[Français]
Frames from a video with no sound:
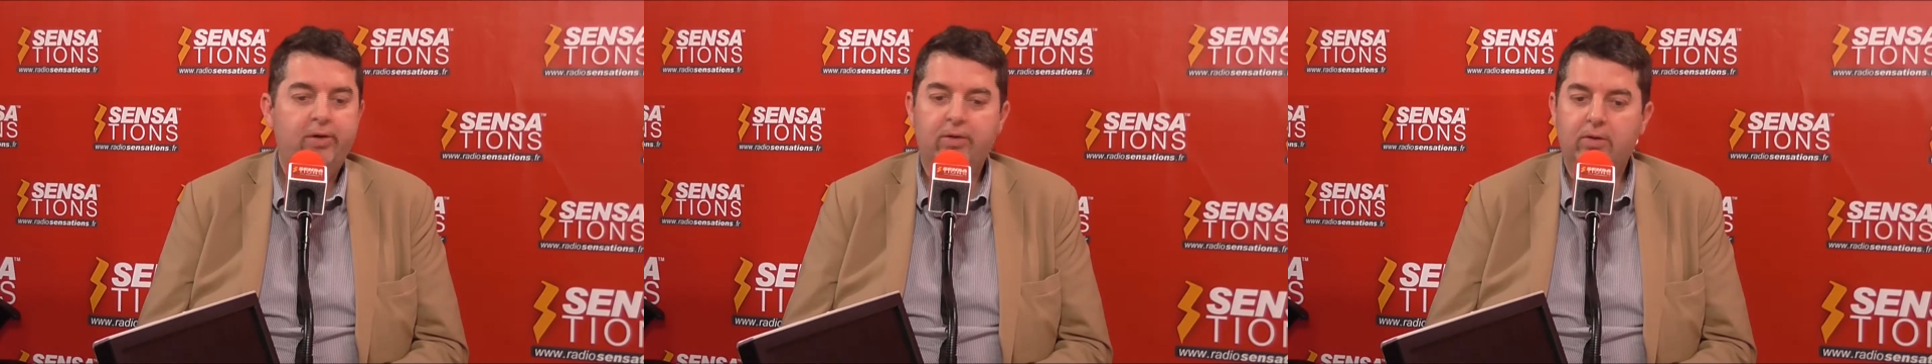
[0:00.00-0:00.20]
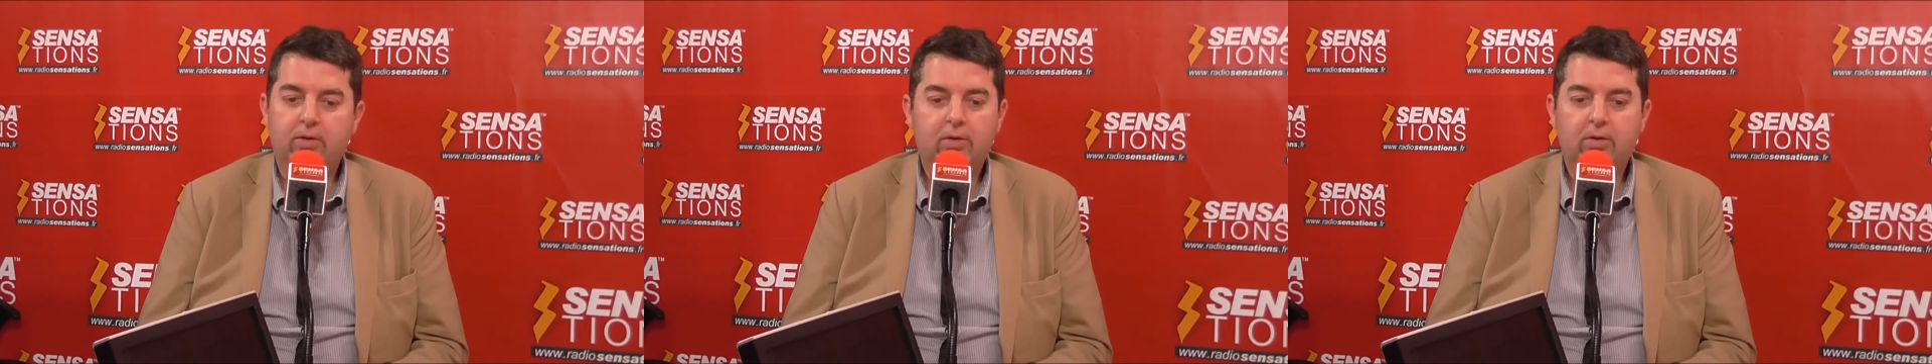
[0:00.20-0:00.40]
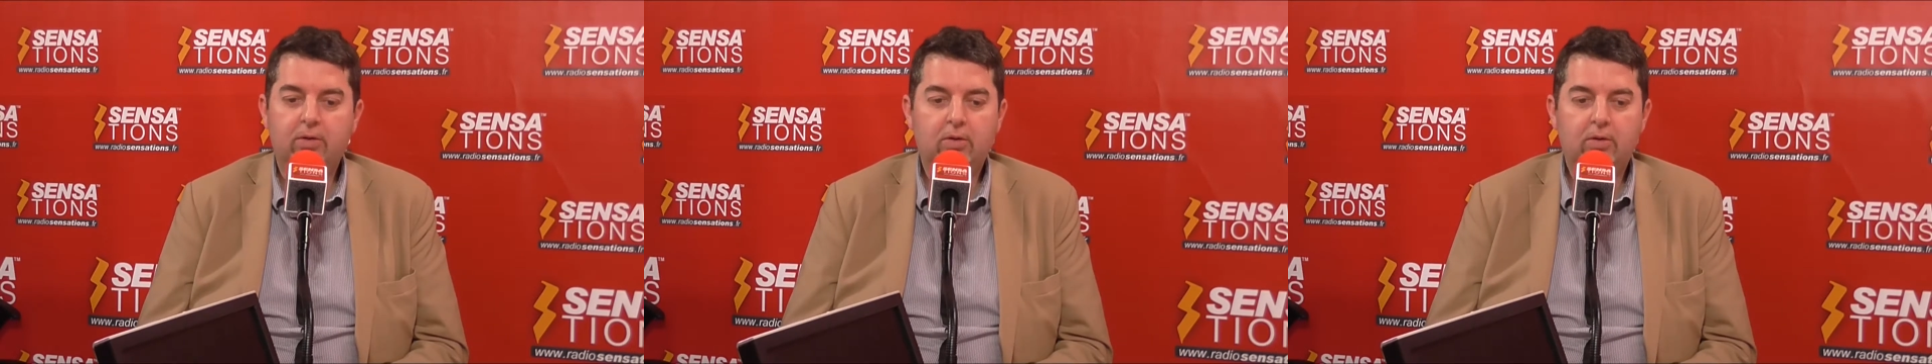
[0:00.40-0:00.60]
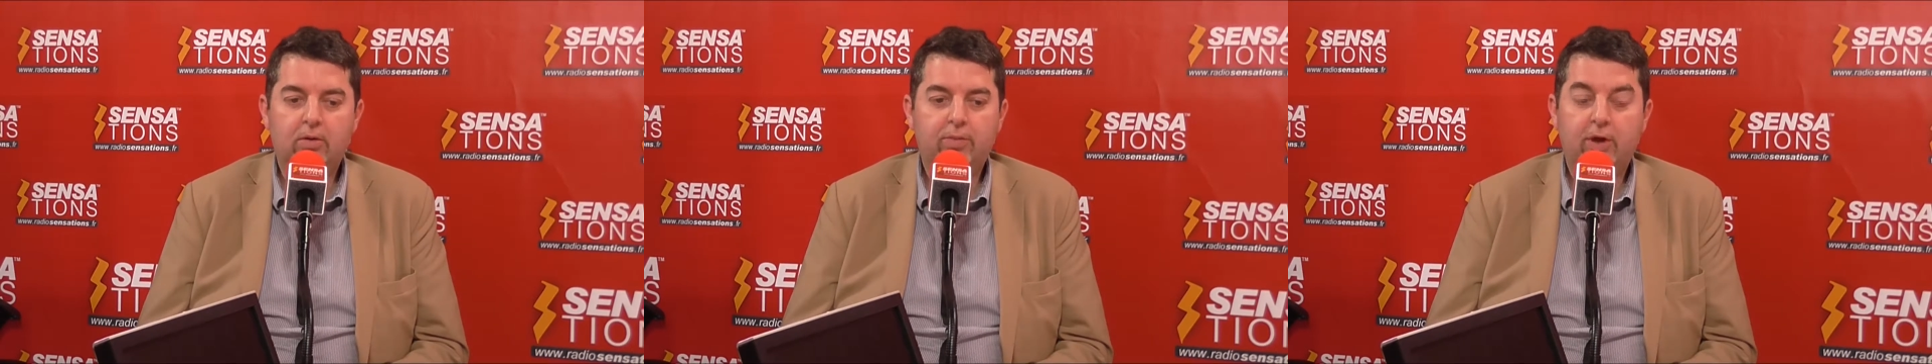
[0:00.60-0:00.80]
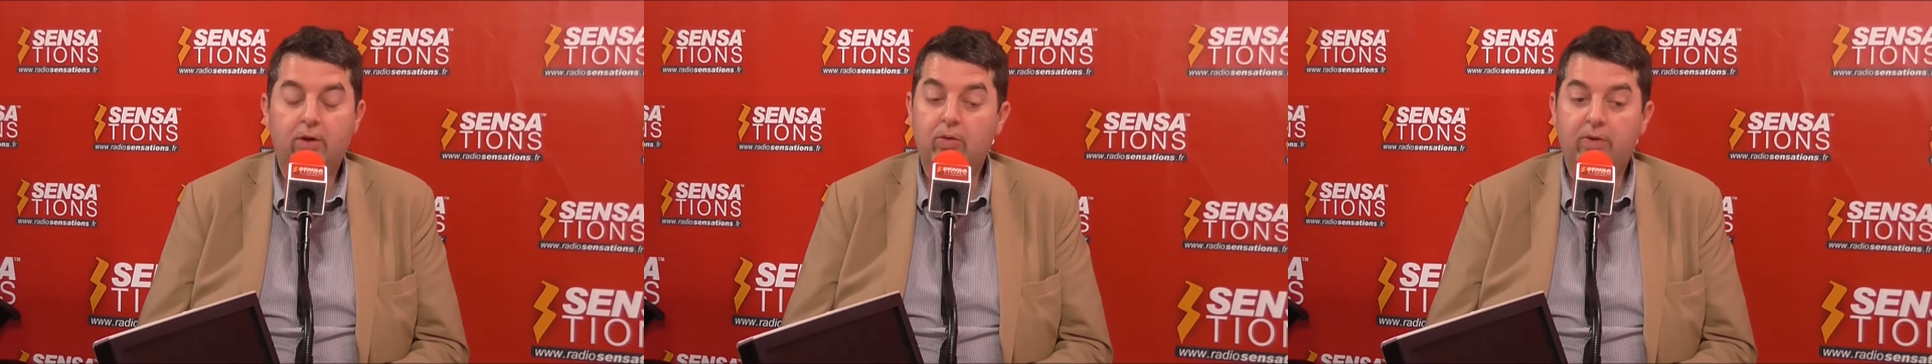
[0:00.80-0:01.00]
Euh,
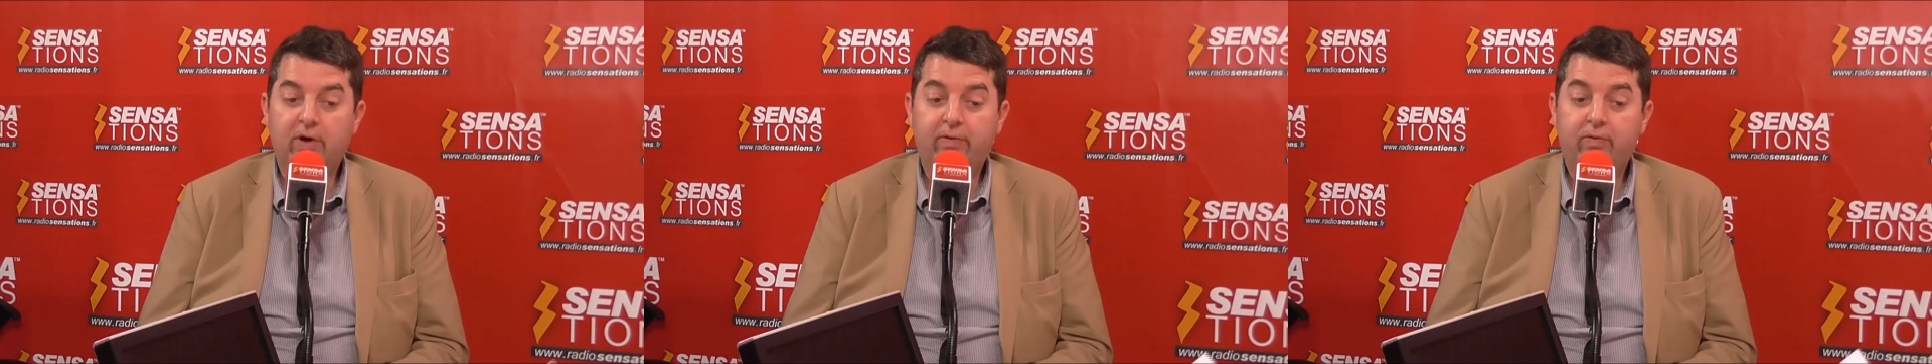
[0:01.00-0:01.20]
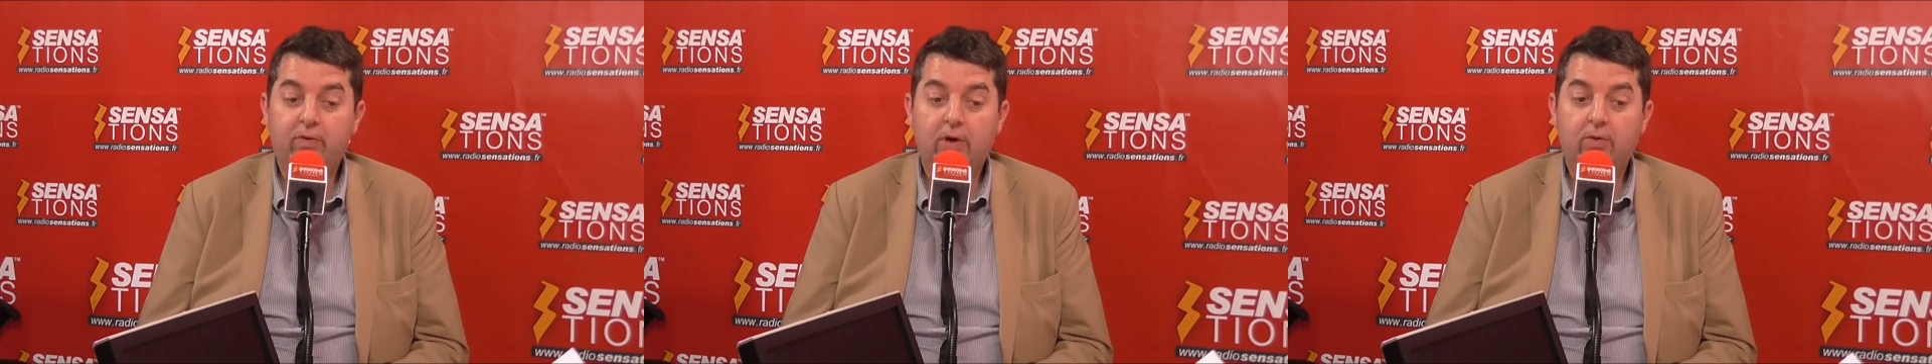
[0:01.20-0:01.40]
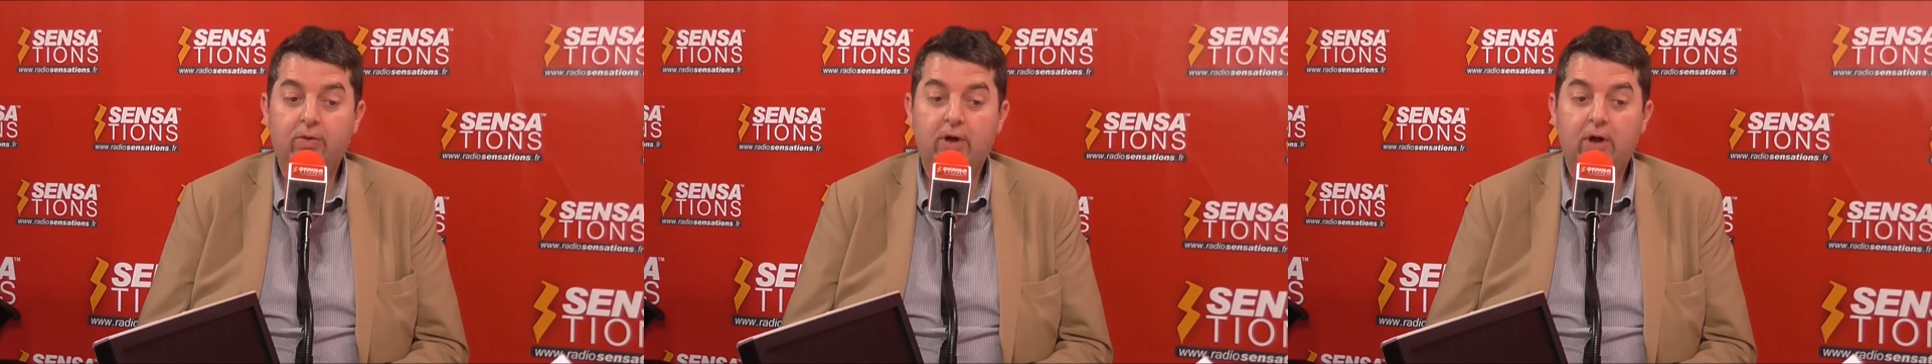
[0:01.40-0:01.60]
parce que parfois on